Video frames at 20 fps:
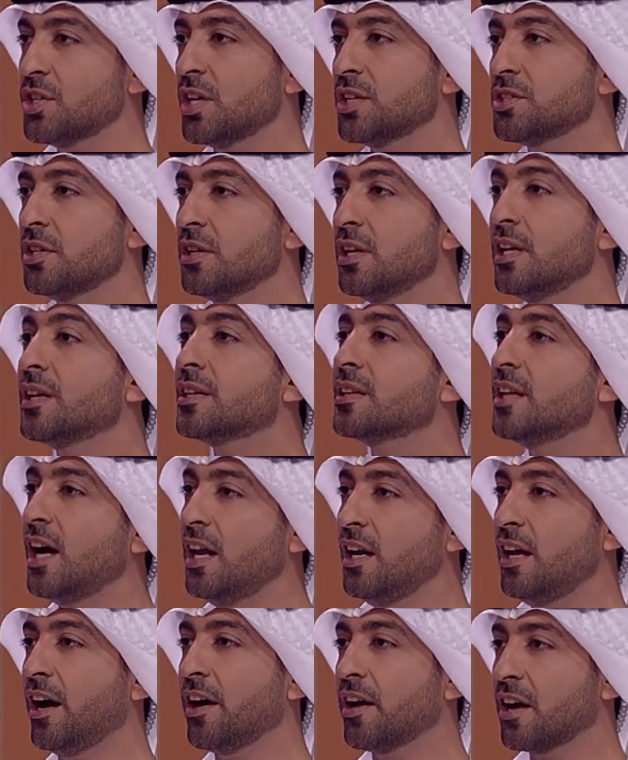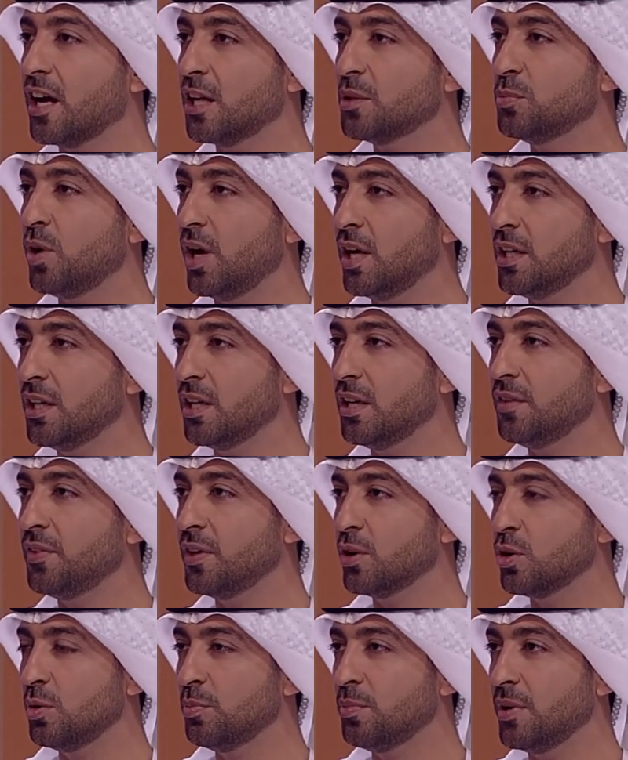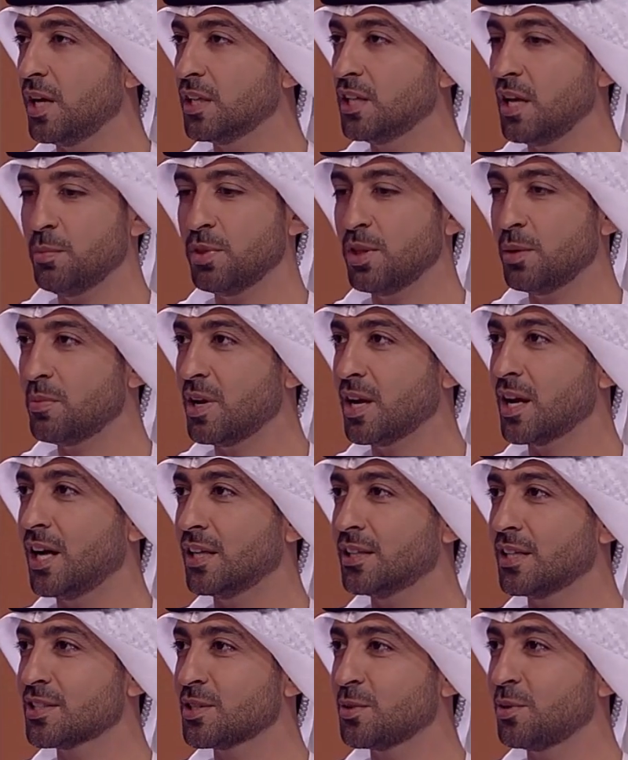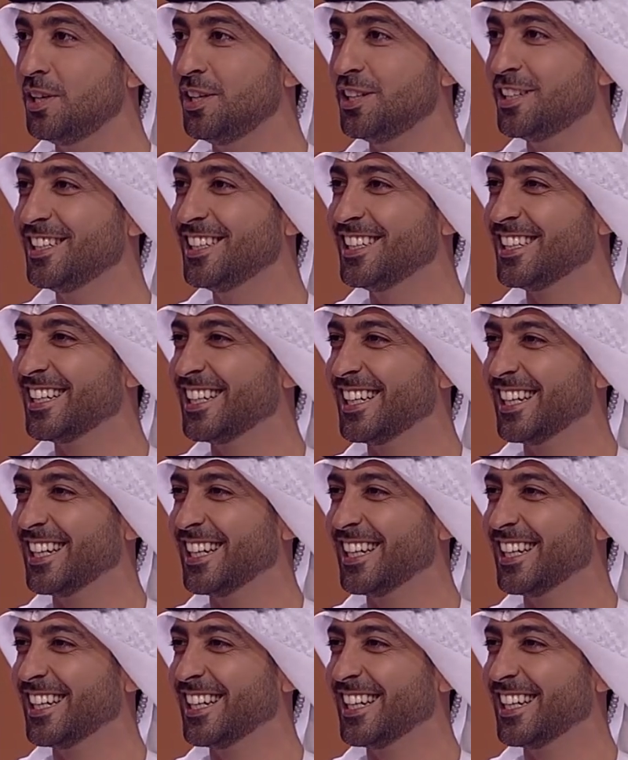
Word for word: الشخص انه يرتاح لحركات معينه فيقوم باداء مثل ما قاعد يسوي الحين